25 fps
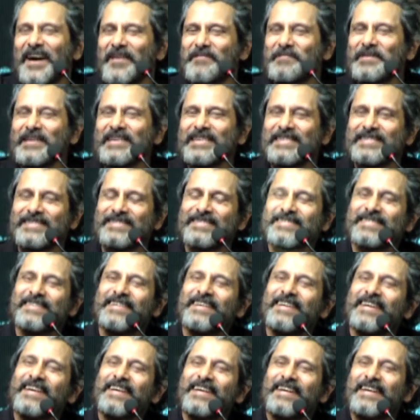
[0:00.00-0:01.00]
அபி இஸ்
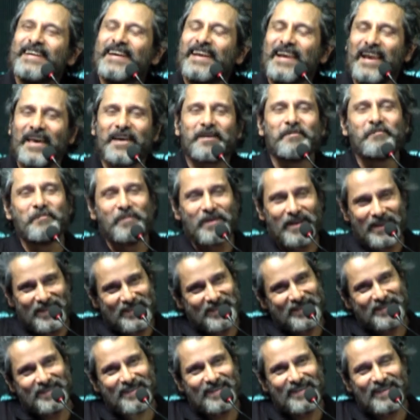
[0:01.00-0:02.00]
லைக் அ
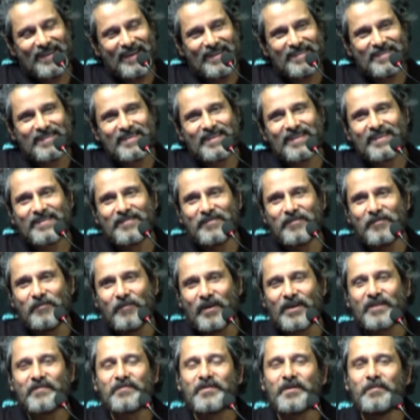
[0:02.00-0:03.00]
பிரதர் ஐ திங்க்
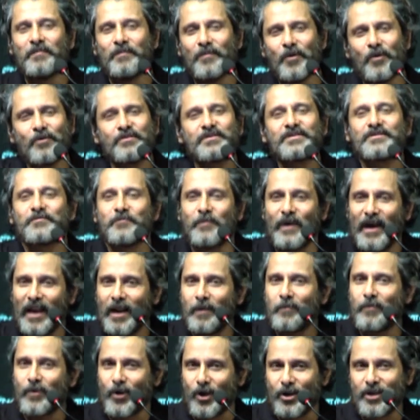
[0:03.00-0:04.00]
ஒன் ஆஃப் த மோஸ்ட்
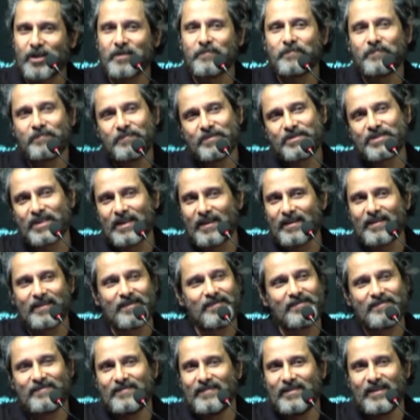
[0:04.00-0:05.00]
வெல் ப்ராட் அப்
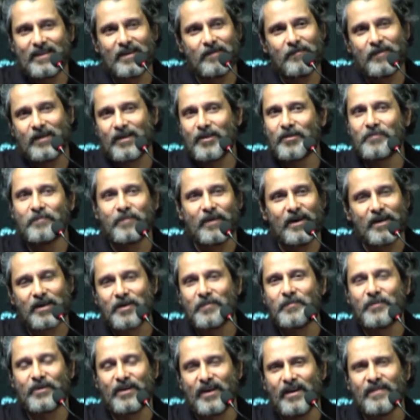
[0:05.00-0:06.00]
சில்ட்ரன் நீங்கள் எங்கேயும்
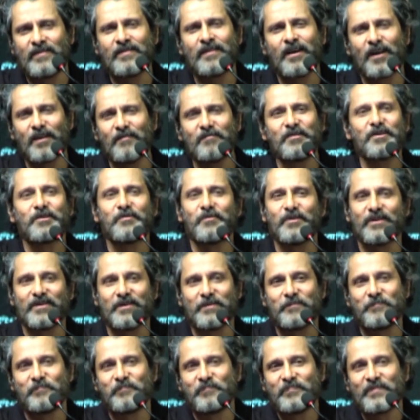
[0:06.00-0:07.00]
பார்க்க முடியும் அந்த அளவுக்கு
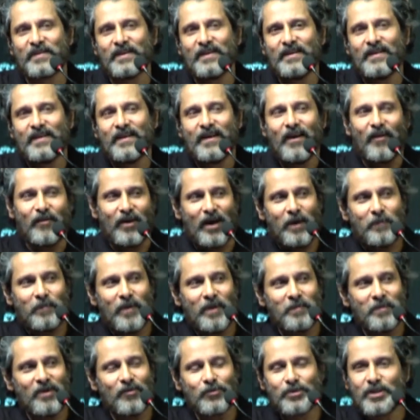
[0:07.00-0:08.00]
ஒரு அவங்க
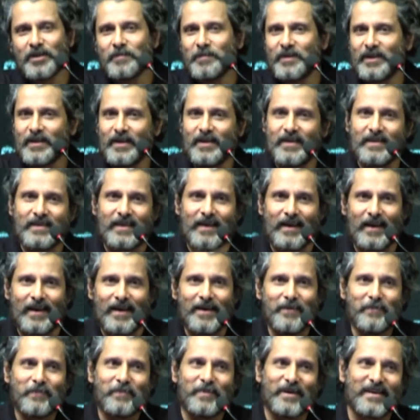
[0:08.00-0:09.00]
அப்பா அம்மா ஒத்துக்குவாங்களான்னு
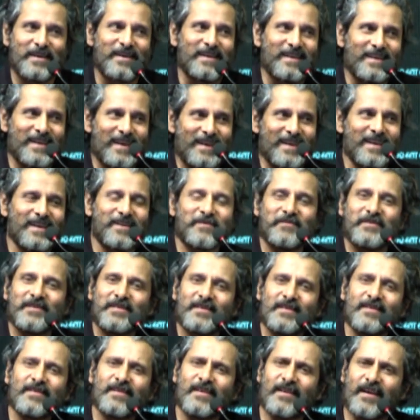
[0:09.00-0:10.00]
தெரில பட் எனக்கு
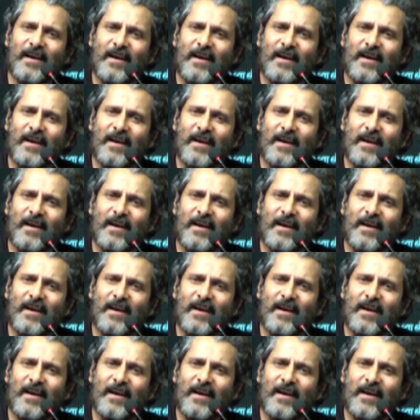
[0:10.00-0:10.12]
வந்து